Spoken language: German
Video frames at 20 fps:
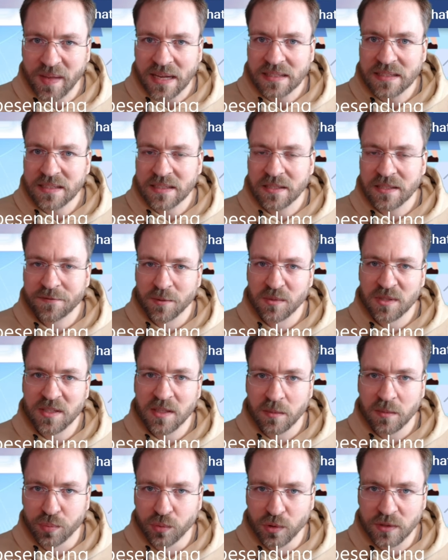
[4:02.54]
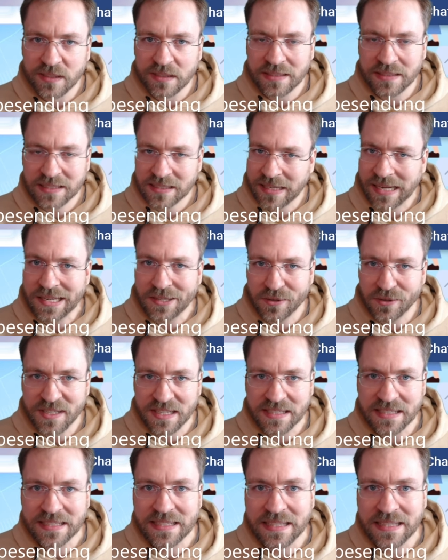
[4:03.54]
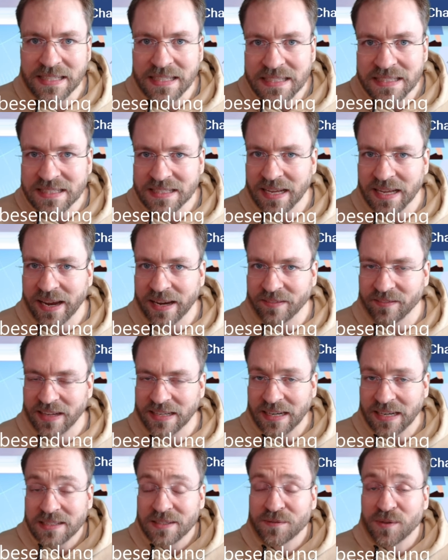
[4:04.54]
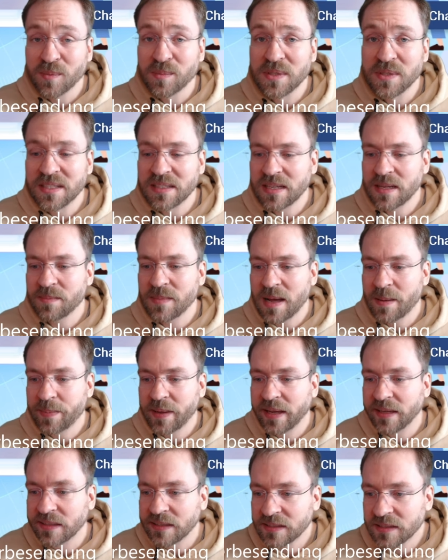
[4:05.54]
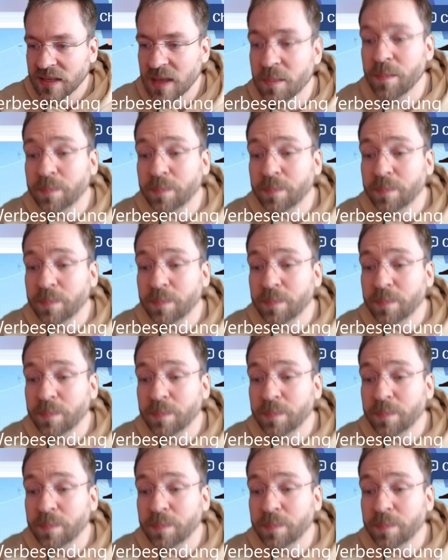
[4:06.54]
dass ihr vom Stick bootet. Das kann ich euch jetzt nicht zeigen, weil das ist vom System abhängig.